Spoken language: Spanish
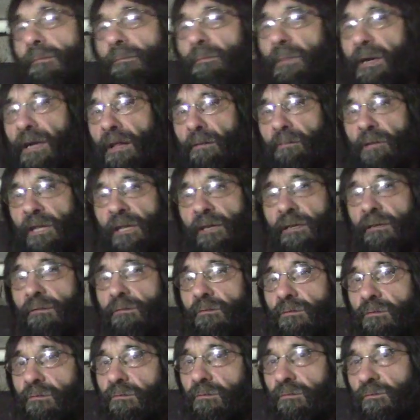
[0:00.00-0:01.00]
para
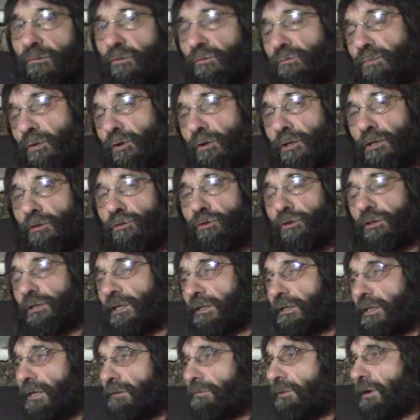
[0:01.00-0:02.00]
ver un poquito
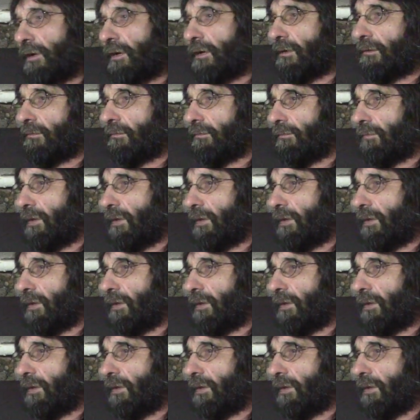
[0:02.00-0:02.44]
este tema,